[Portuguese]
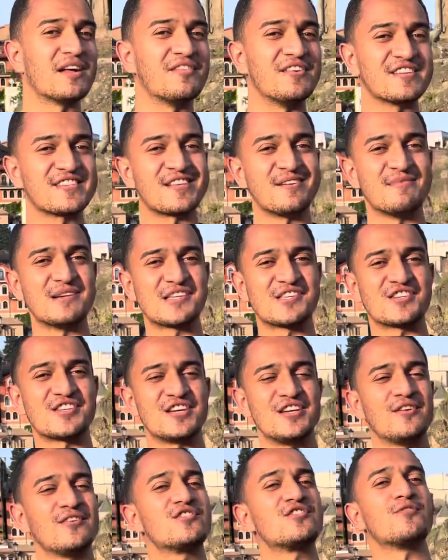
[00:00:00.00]
vez que está me
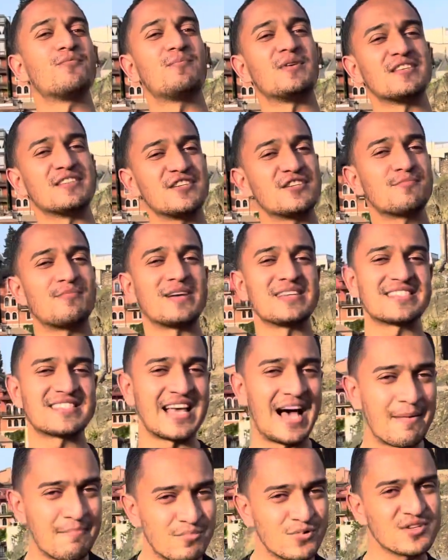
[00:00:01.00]
assistindo, eu tive o prazer de
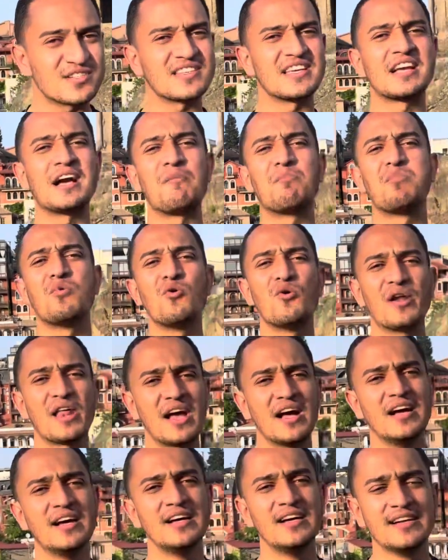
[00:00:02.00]
passar por Singapura,
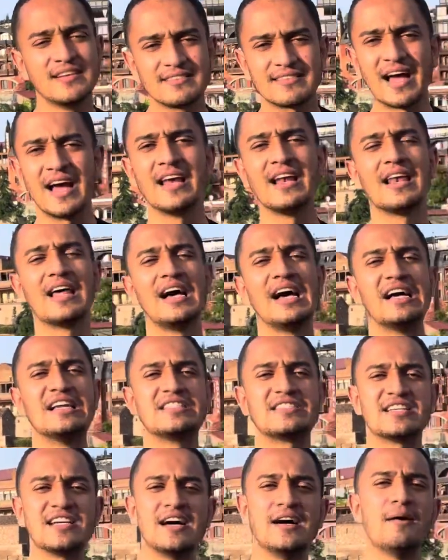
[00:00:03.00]

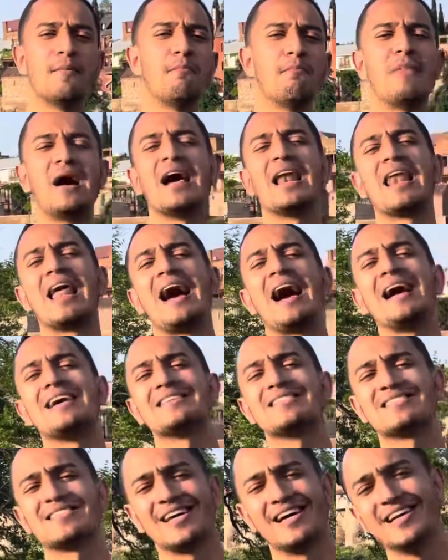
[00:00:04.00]
Tailândia,
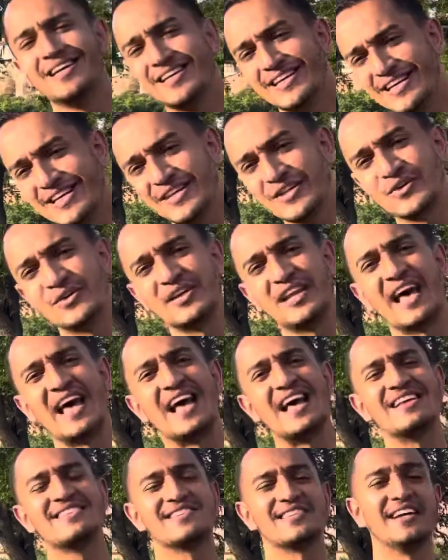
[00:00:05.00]
Malásia,
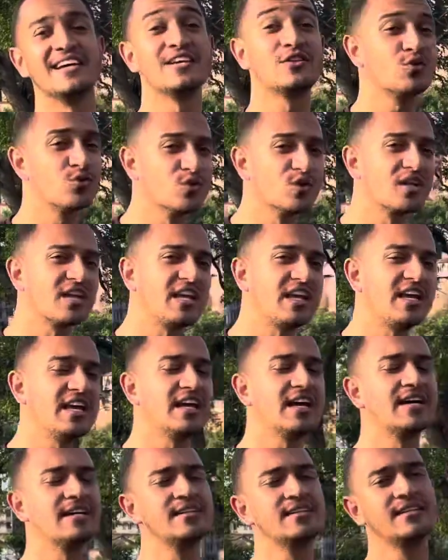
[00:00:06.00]
Indonésia e
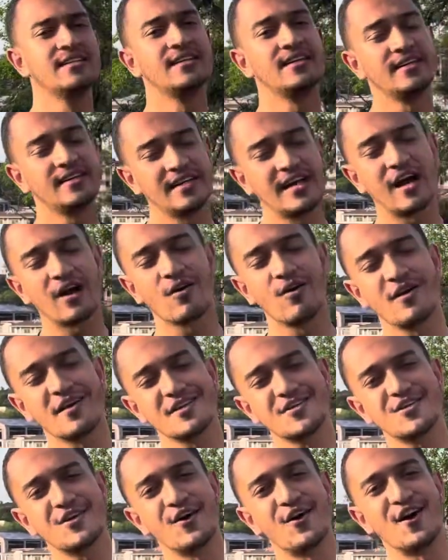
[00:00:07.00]
Turquia e agora
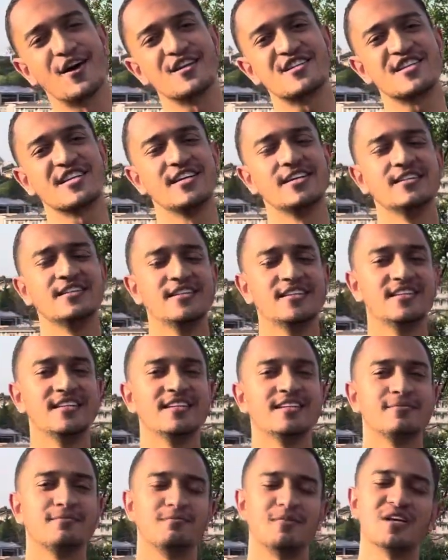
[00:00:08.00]
Geórgia.
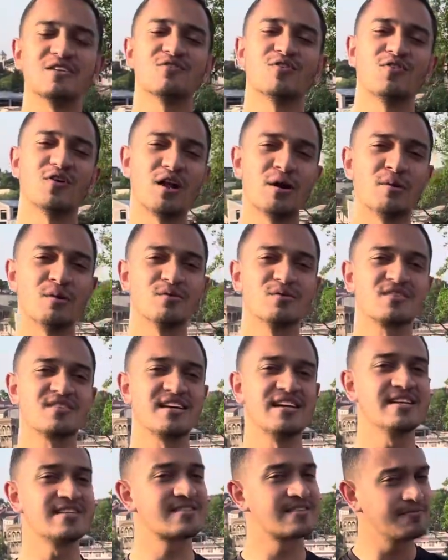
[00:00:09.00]
Mas vou falar para
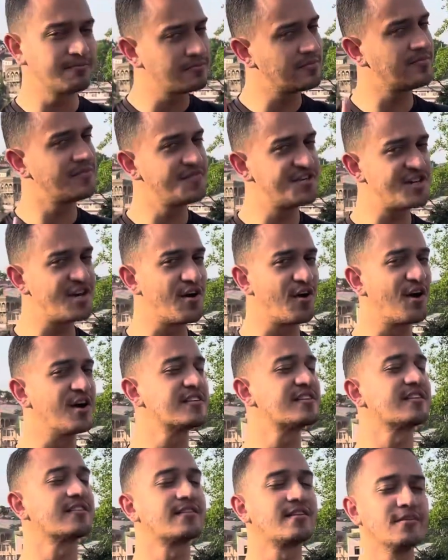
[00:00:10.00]
vocês,
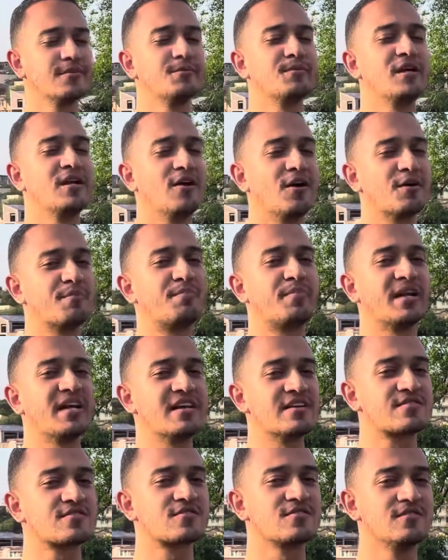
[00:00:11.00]
Geórgia tem o um melhor
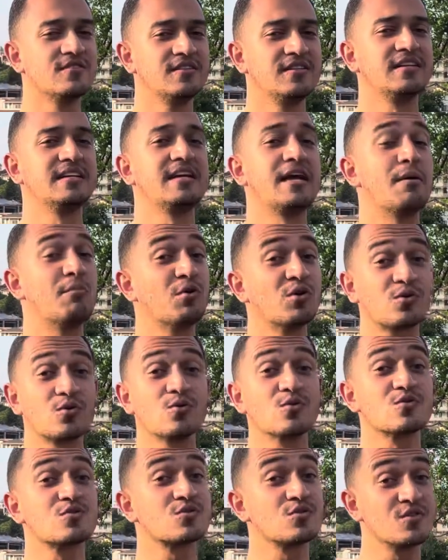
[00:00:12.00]
preço, é muito
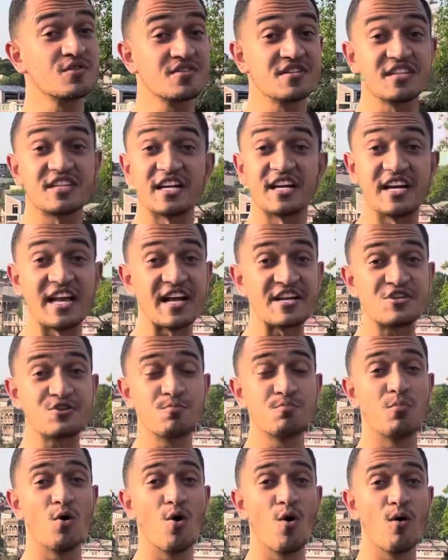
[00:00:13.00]
gostoso, internet
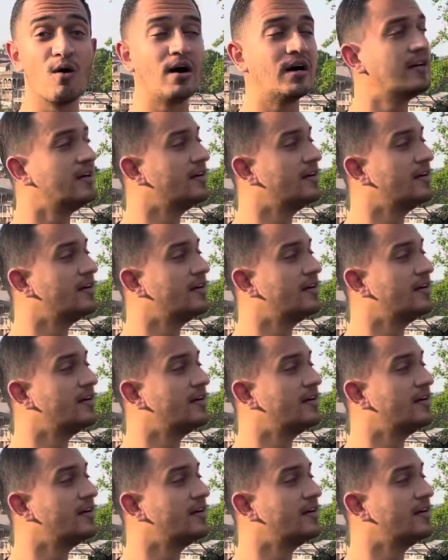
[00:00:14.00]
boa.